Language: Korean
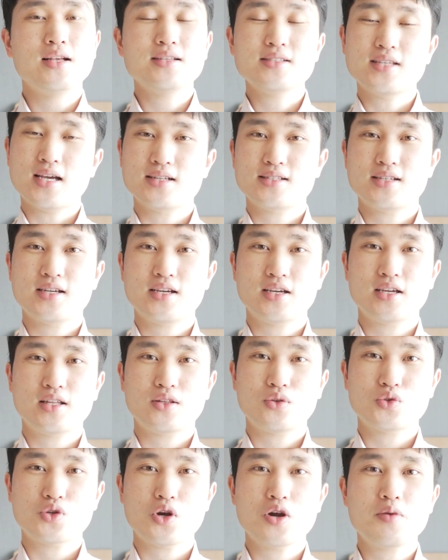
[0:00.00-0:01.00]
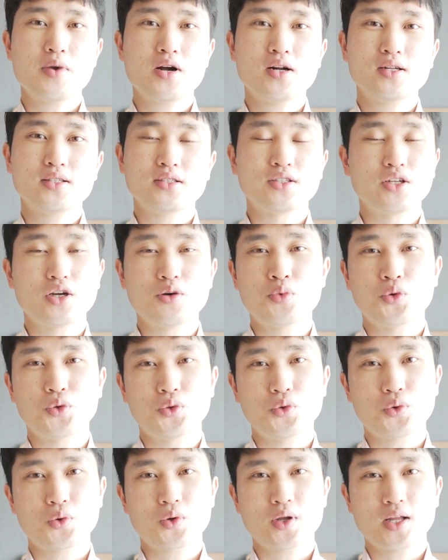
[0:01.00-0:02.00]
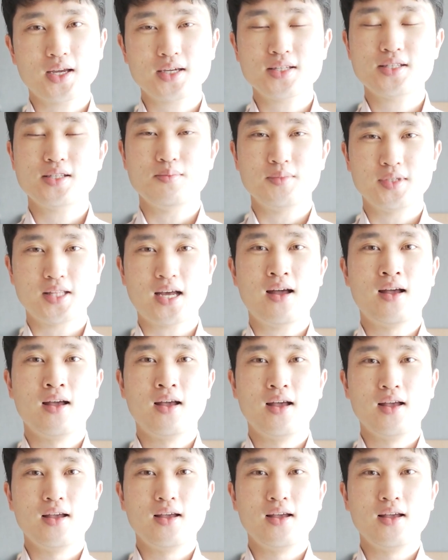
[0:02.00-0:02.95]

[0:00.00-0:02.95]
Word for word: 자세하게 또 설명을 드려보도록 하겠습니다.